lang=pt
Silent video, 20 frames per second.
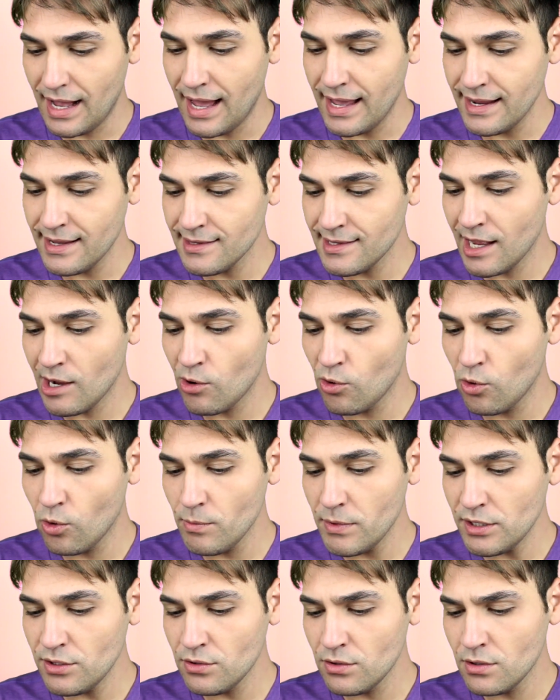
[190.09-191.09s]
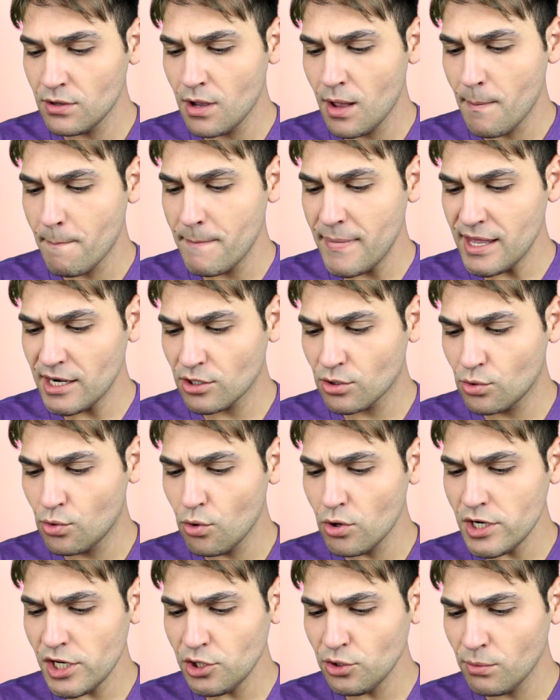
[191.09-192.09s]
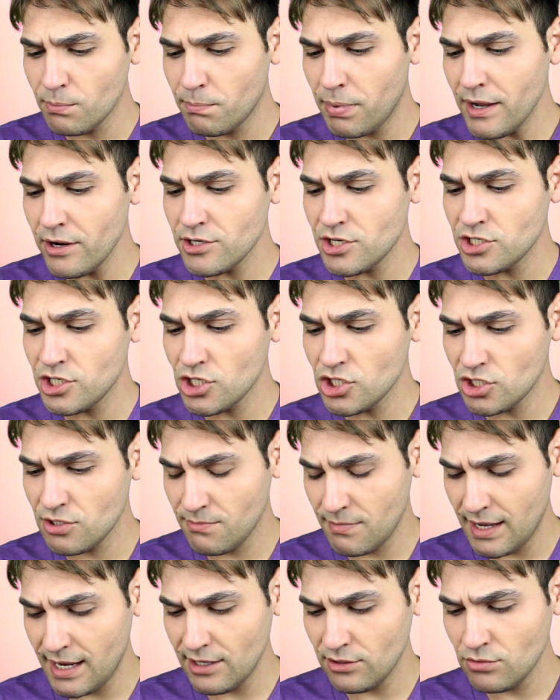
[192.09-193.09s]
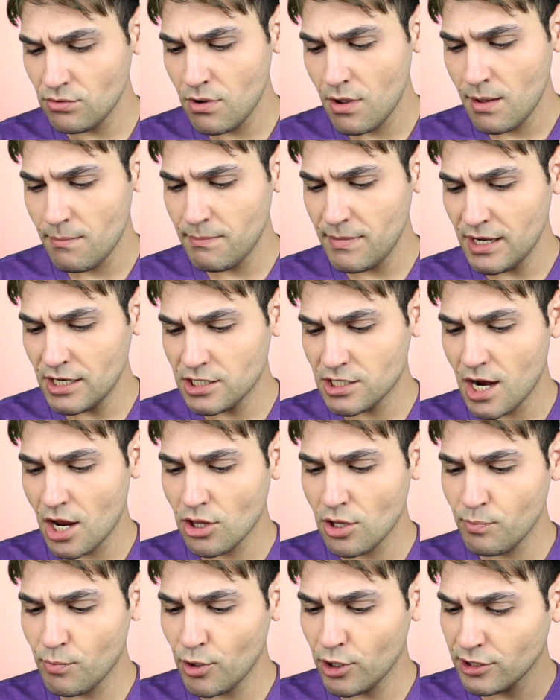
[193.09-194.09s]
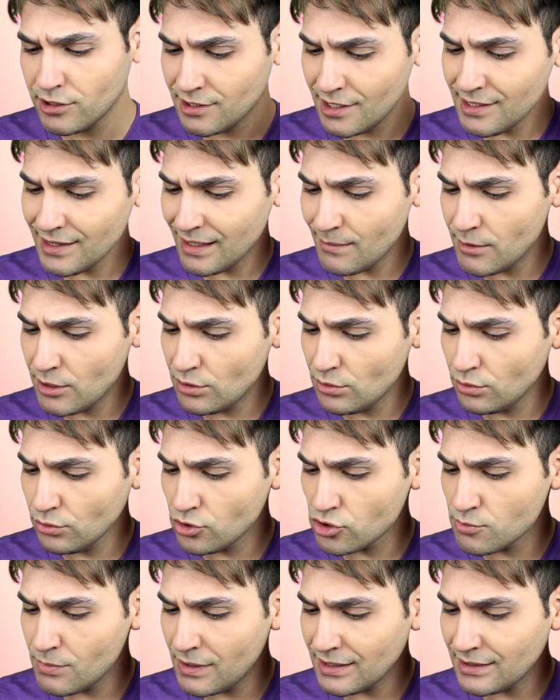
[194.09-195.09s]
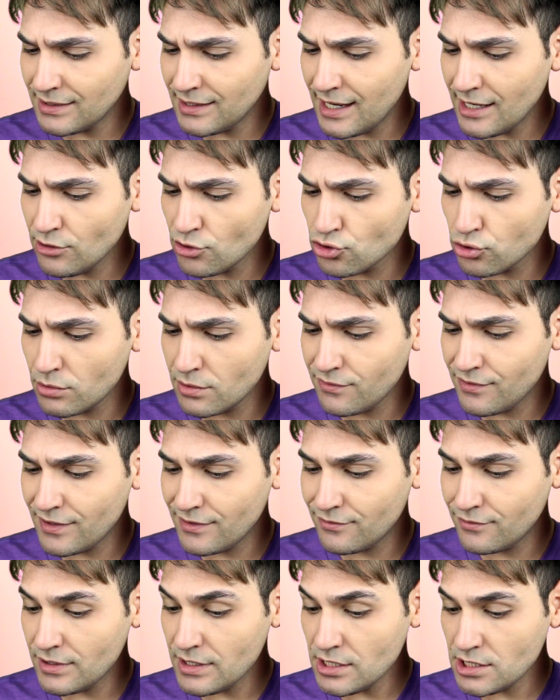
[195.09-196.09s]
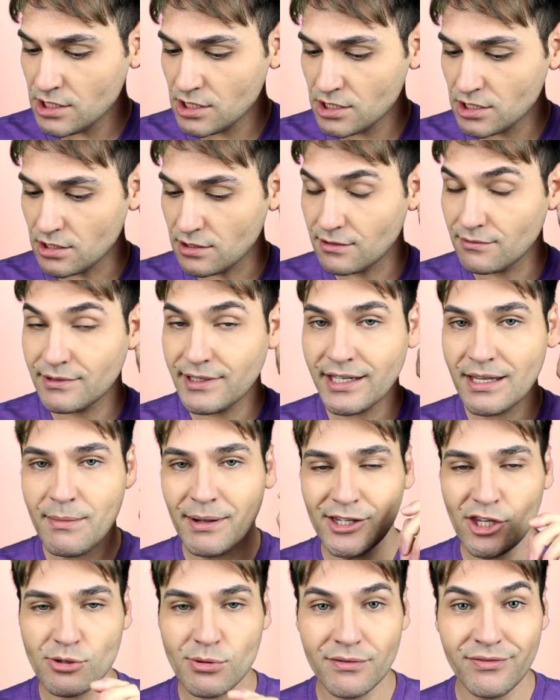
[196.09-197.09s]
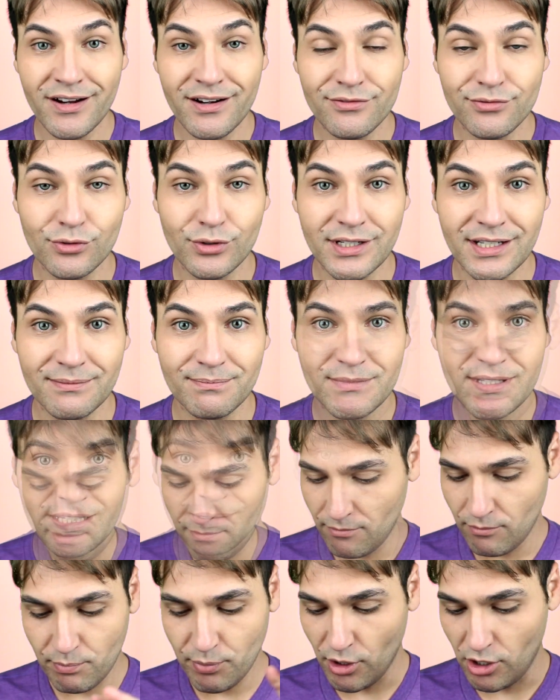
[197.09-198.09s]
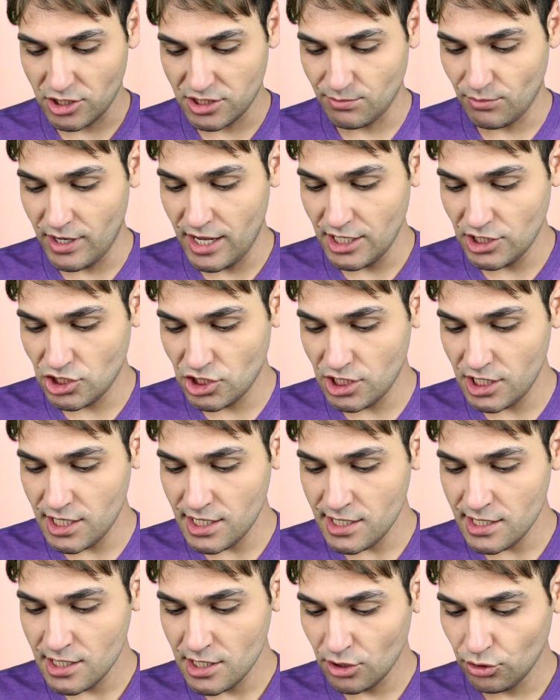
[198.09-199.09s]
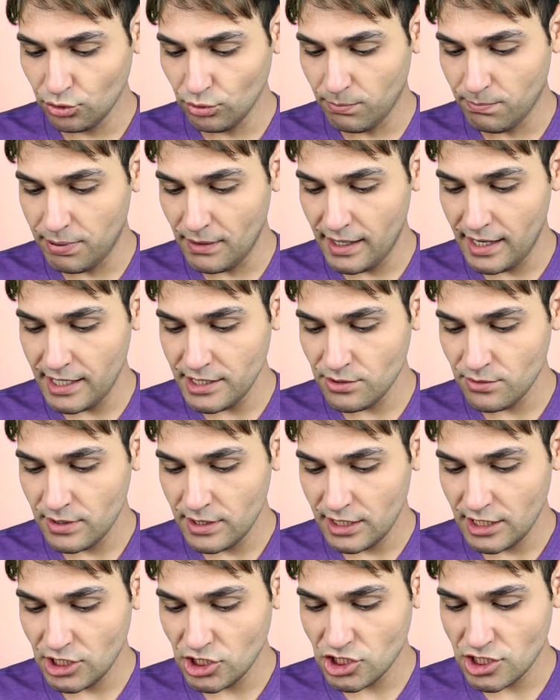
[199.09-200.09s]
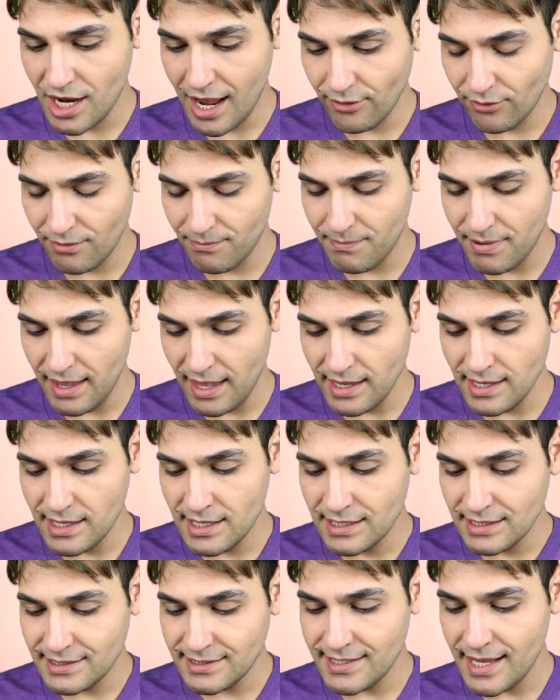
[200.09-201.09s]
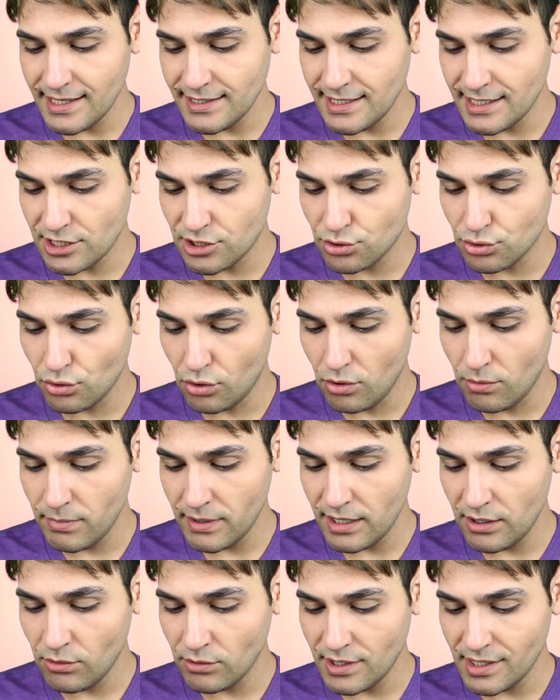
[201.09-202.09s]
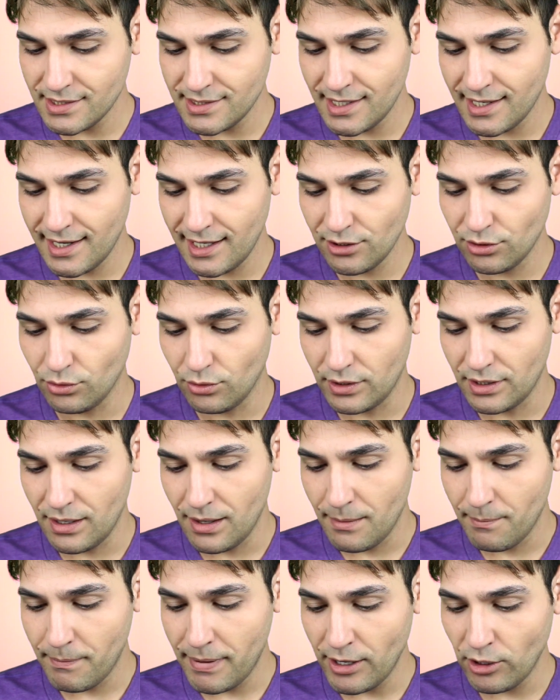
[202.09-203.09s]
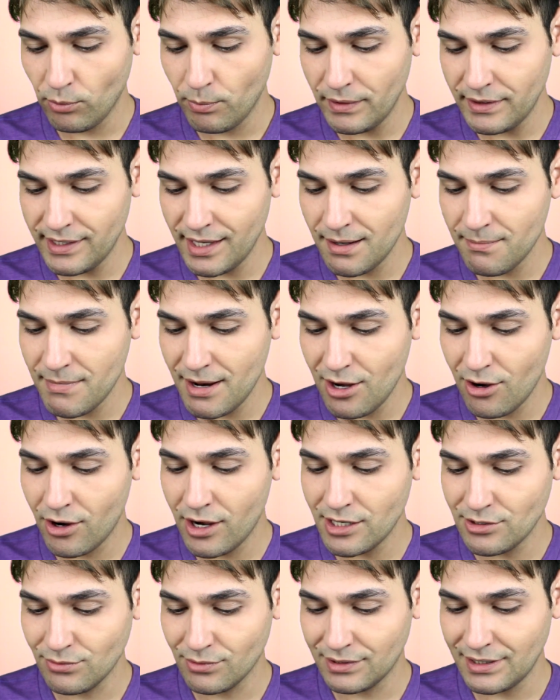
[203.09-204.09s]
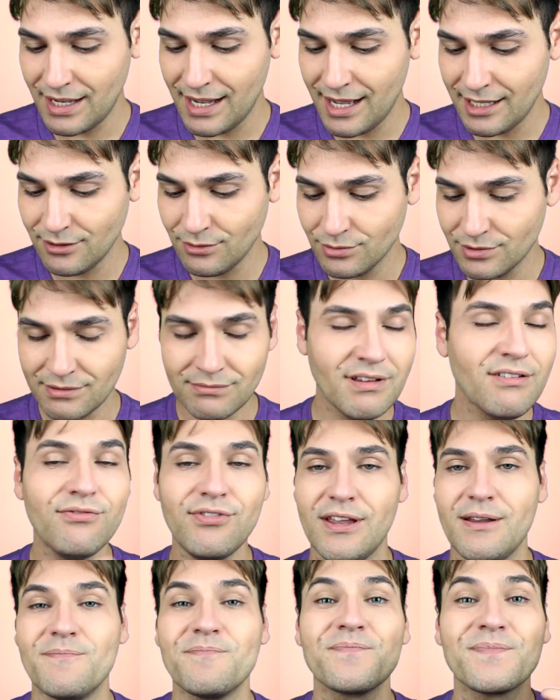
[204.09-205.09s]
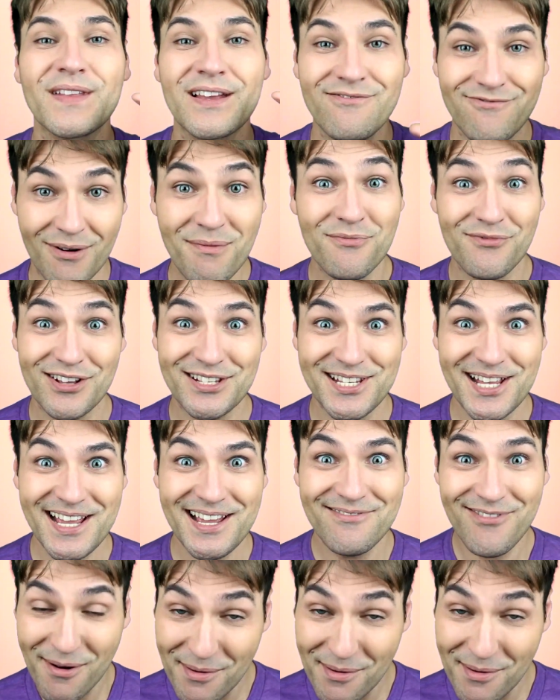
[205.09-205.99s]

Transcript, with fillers: Ainda úmido, mergulhe no banho de tingimento, mexendo por 30 minutos, mantendo sobre fervura. Ixi, tem que manter sobre fervura. E próximo, retire do banho, enxague bem, seque à sombra ou na secadora, para obter melhor resultado usando, enfim. Vamos fazer?